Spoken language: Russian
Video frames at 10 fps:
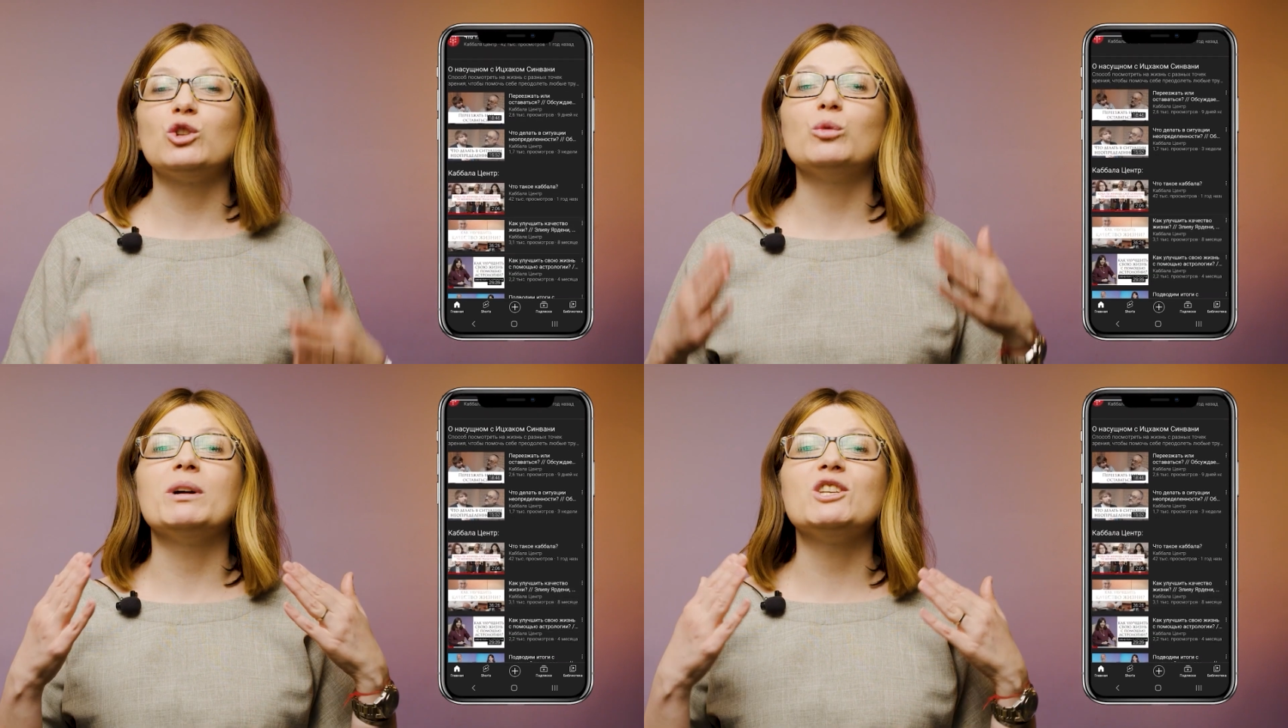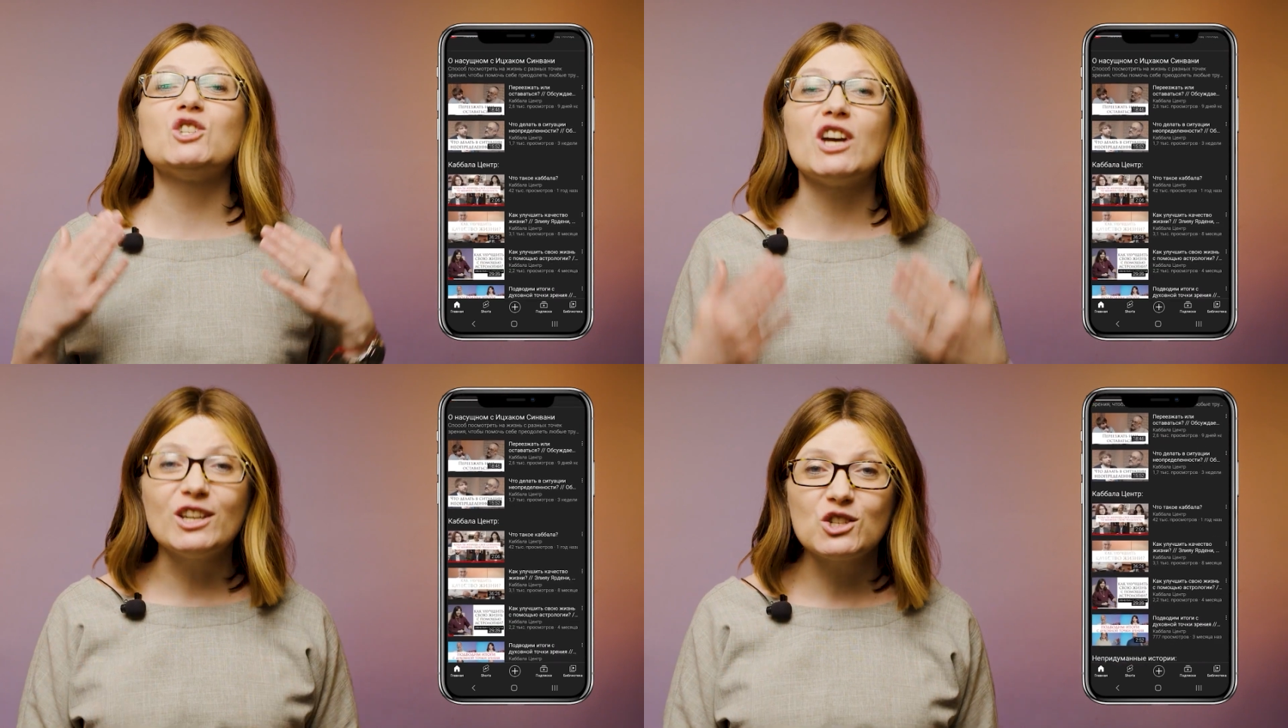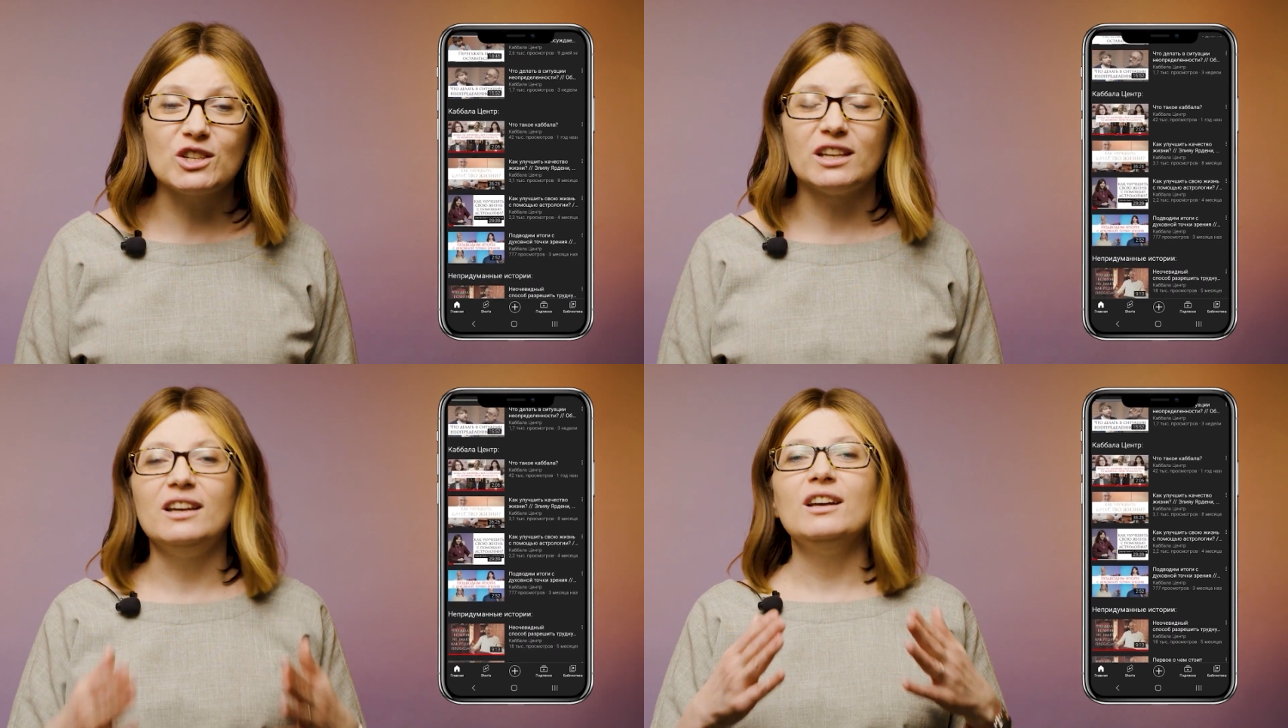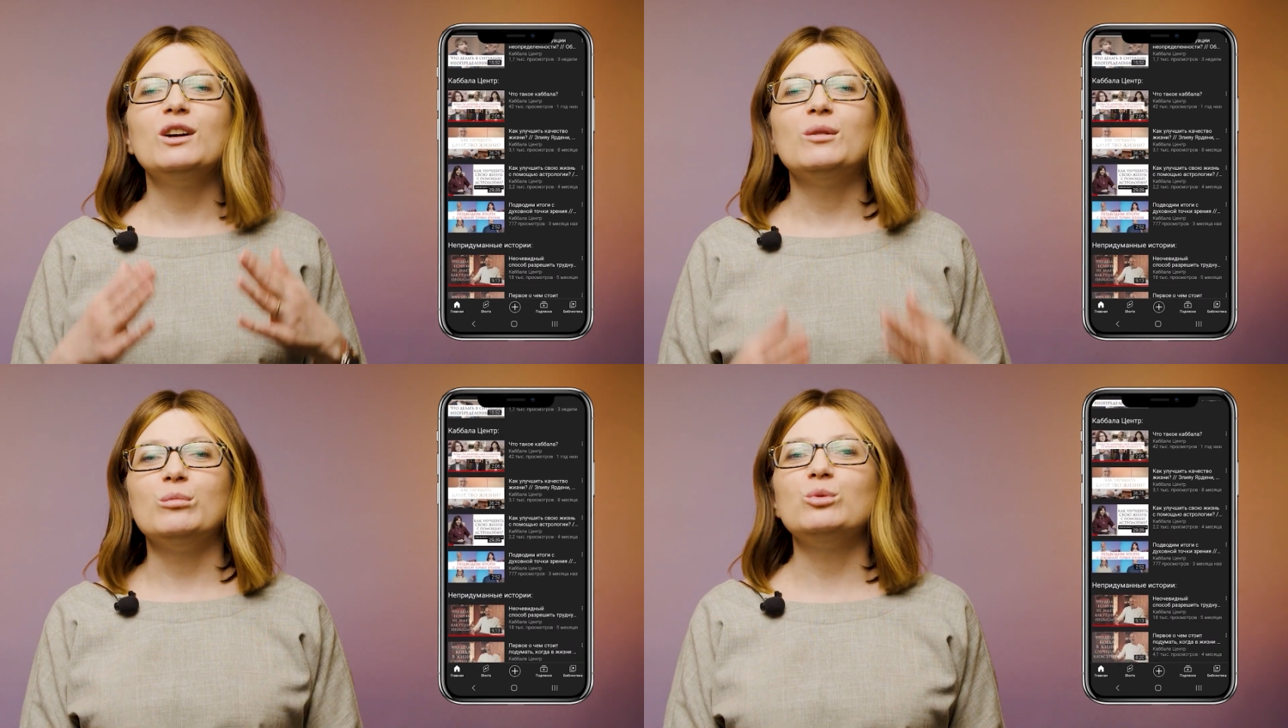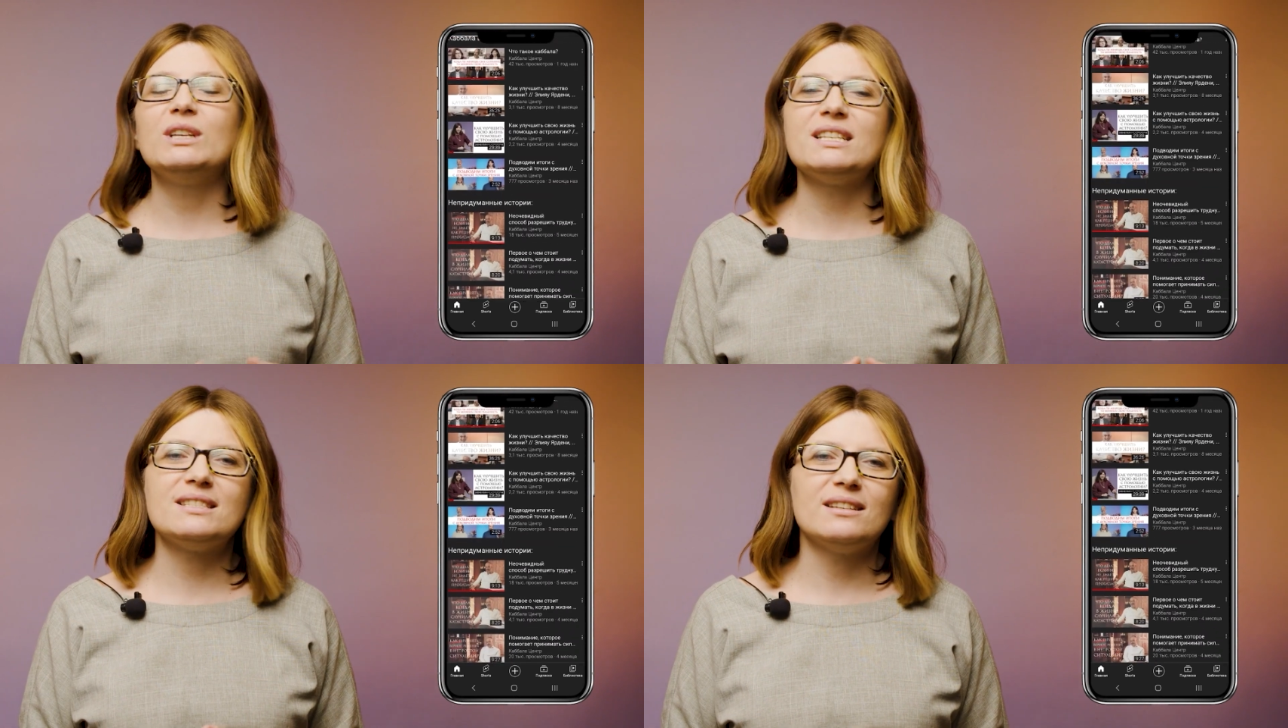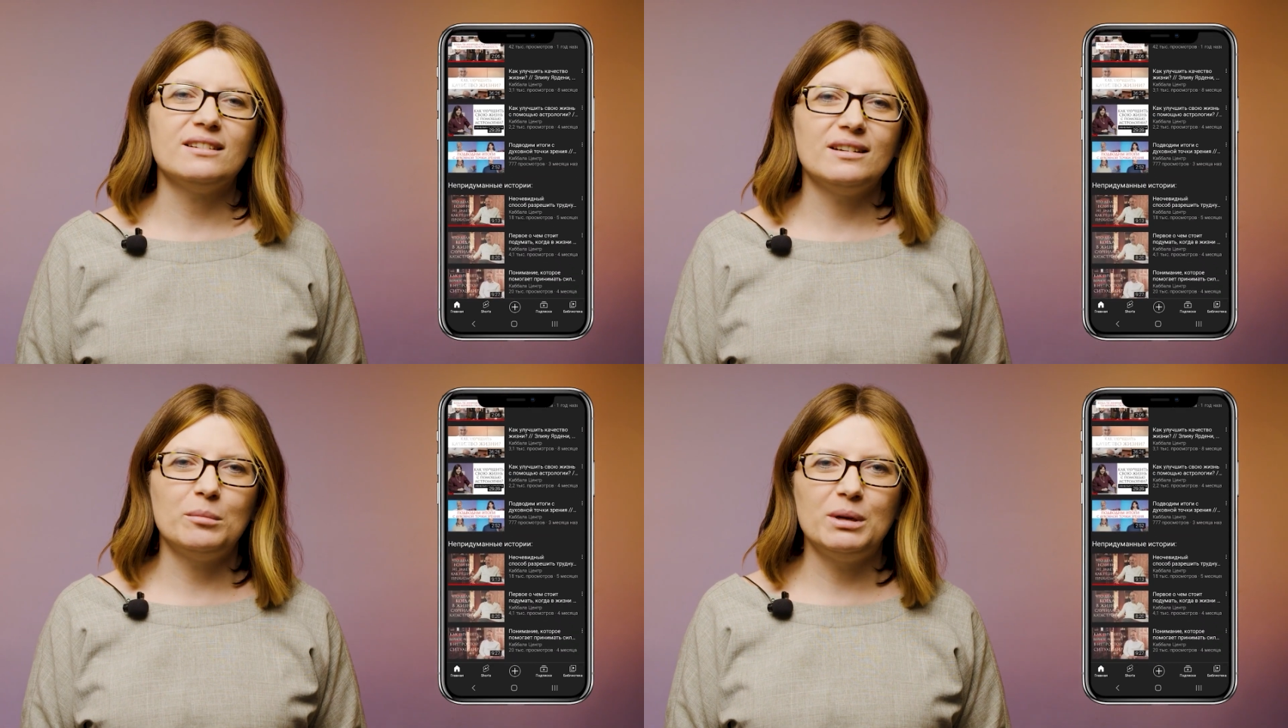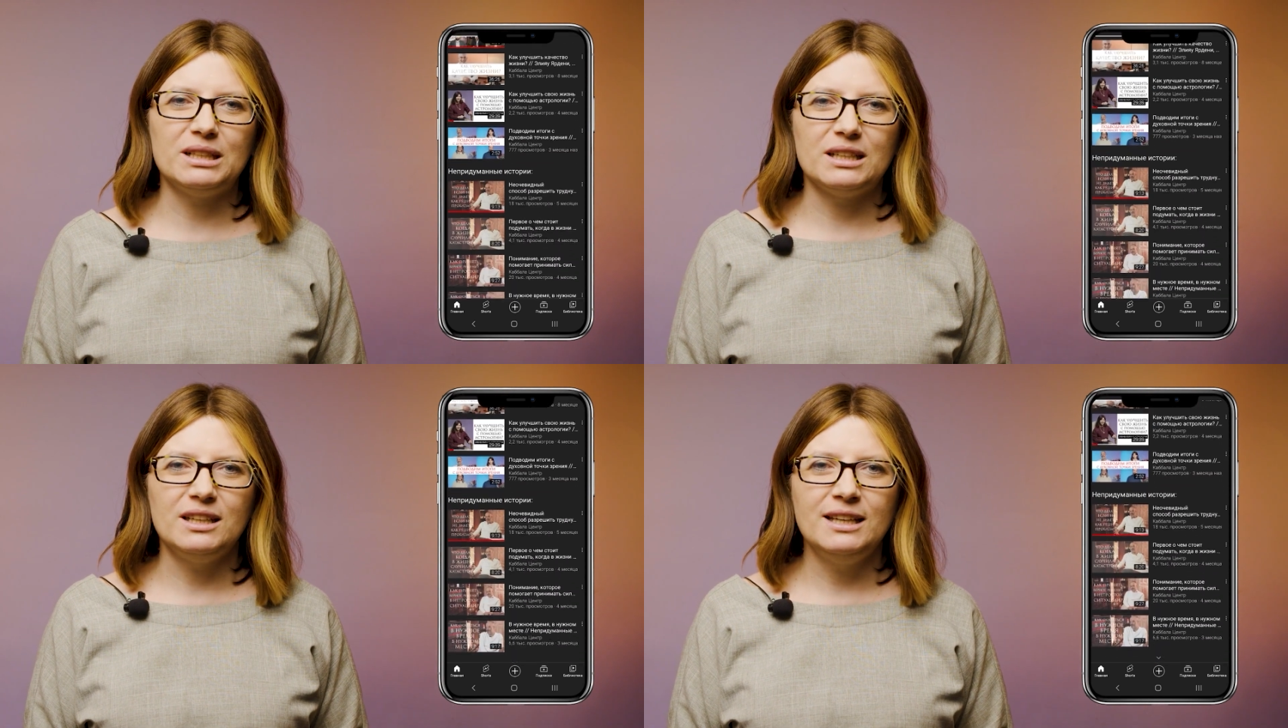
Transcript: глубочайшей мудрости Каббалы.